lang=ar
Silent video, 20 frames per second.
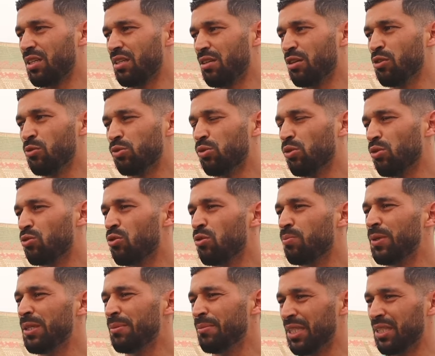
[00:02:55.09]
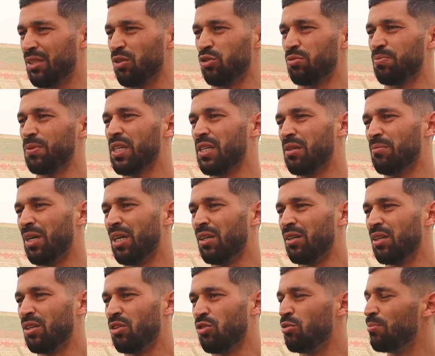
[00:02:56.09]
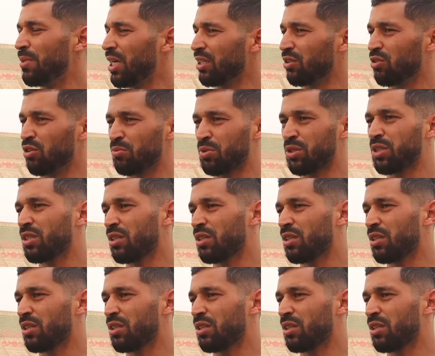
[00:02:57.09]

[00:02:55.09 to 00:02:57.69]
روتور كومبلي ما داوش بريمه وما عندهمش